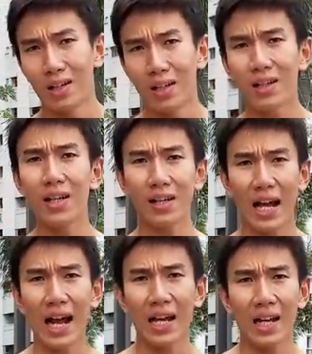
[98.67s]
nó tiết
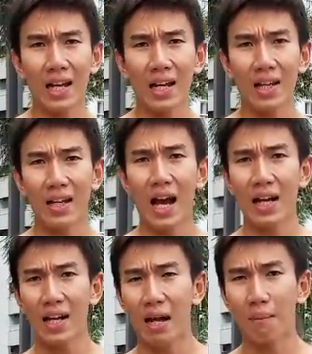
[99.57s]
ra để
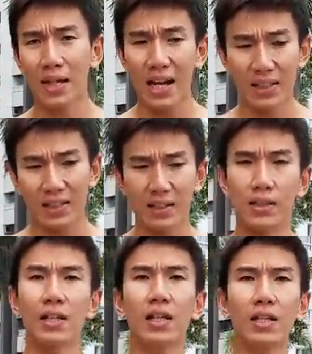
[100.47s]
nó làm tăng trưởng
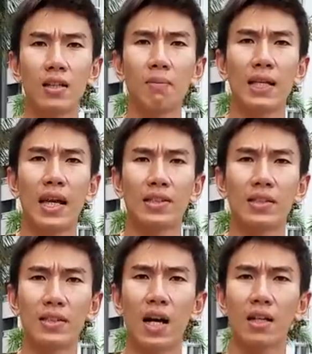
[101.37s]
cái kích thước và dài
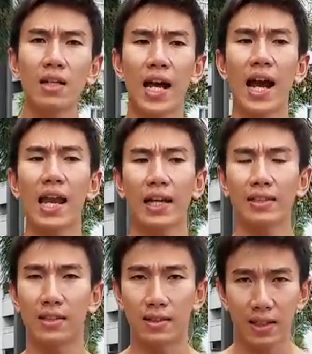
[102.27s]
xương đó thứ hai là cái
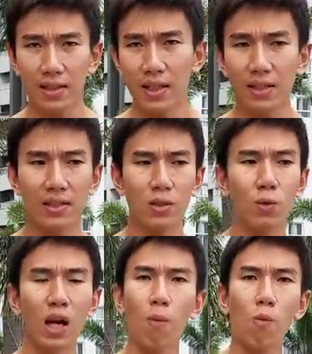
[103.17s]
sự kích thích
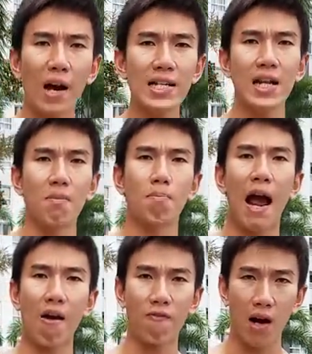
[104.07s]
trong quá trình
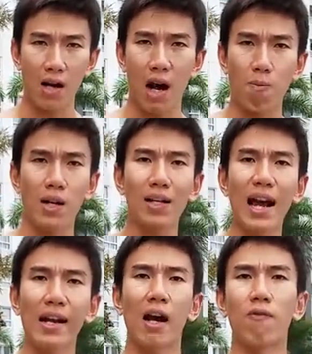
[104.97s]
bạn vận động để
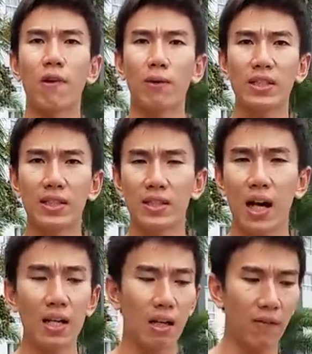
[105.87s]
tác động vào cái xương
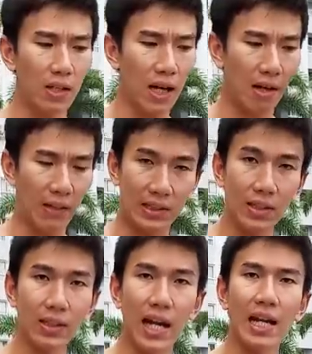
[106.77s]
đó những vấn đề về
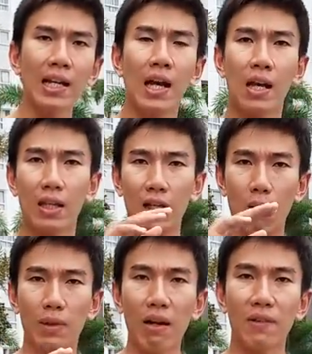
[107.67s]
sức nén những
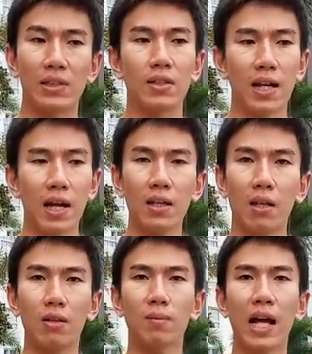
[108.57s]
động tác về sức nén
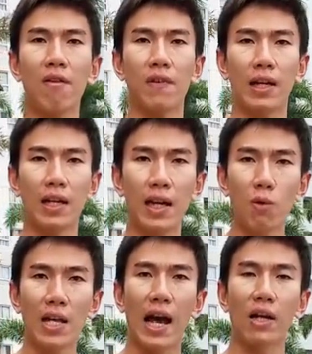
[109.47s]
những động tác về kéo
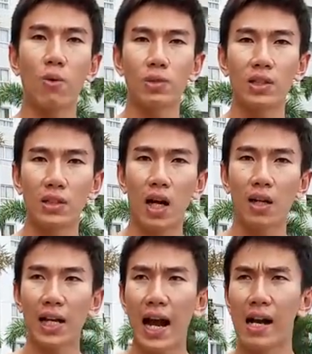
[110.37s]
dài khung xương
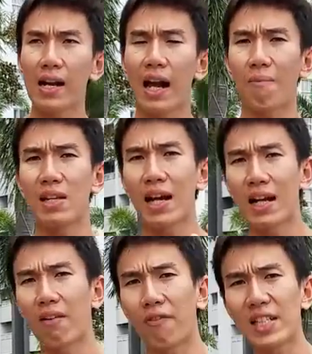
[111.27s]
đó ra nó làm gia
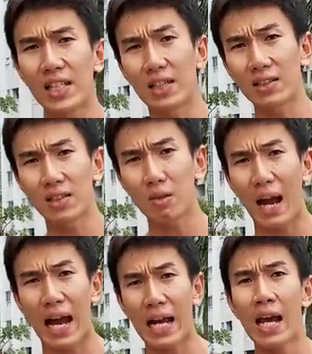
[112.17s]
tăng và phát triển cái xương
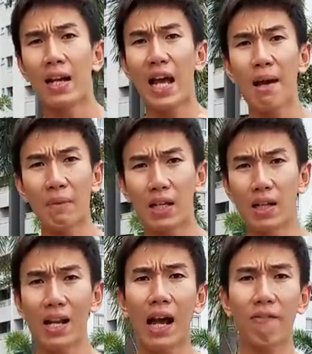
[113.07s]
bạn thêm
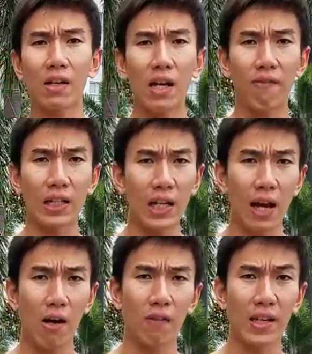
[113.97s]
nữa là vấn đề về
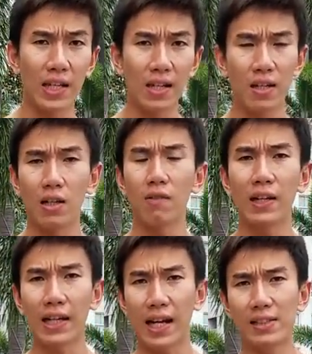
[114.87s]
theo là về dinh dưỡng
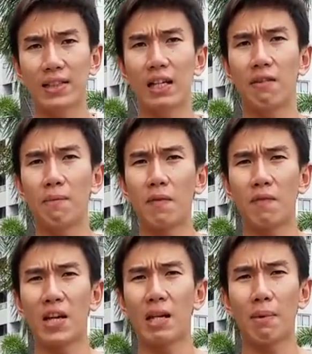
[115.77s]
về canxi về
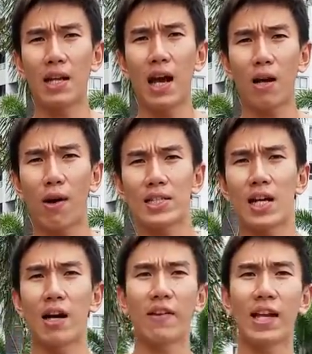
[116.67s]
vitamin D ngoài
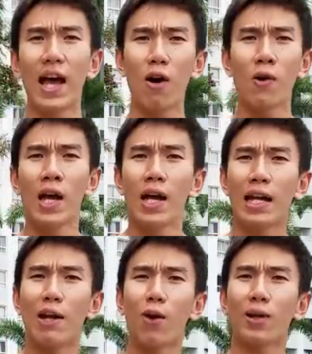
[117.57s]
trời vì nếu
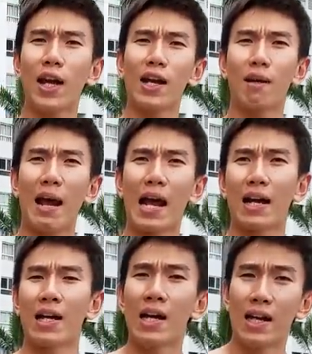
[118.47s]
điều đầu tiên là
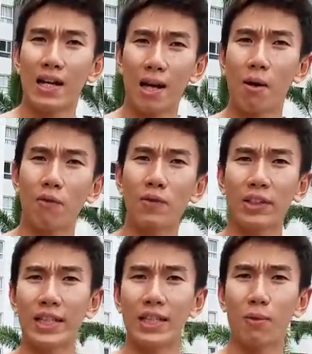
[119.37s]
bạn nếu ông muốn
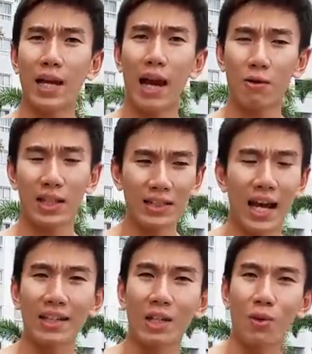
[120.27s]
phát triển chiều cao sáng
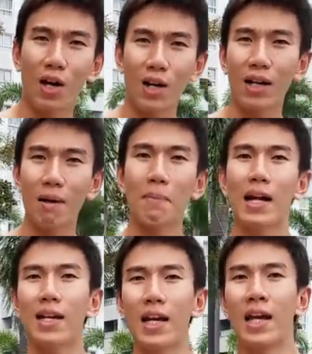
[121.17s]
sáng chịu khó đi tắm
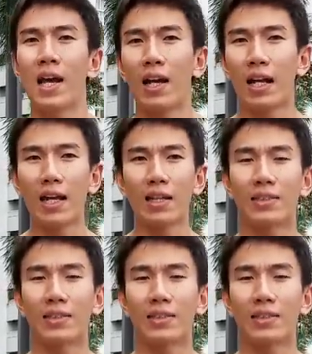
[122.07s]
nắng đi tại vì